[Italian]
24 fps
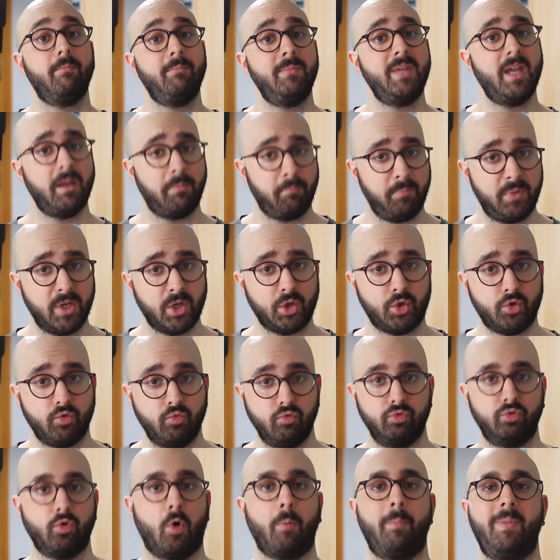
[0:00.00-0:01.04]
mi è
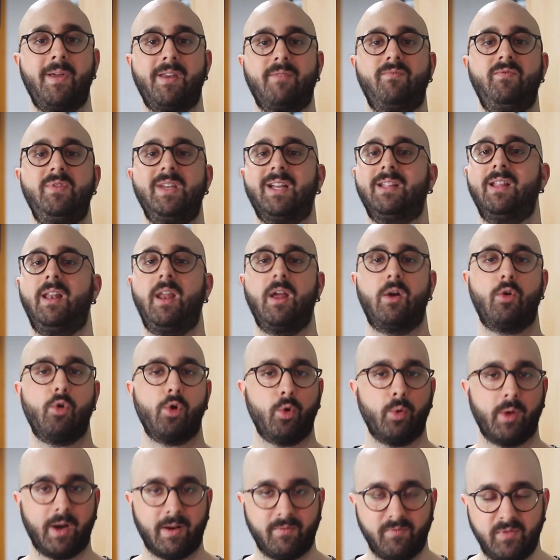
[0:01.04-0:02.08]
piaciuto per via delle
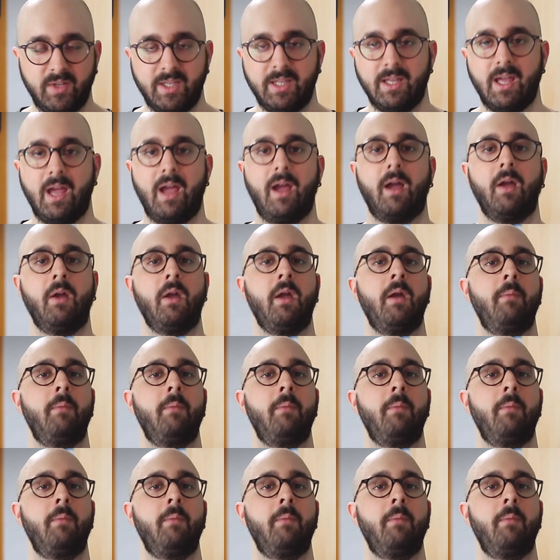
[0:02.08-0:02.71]
coreografie,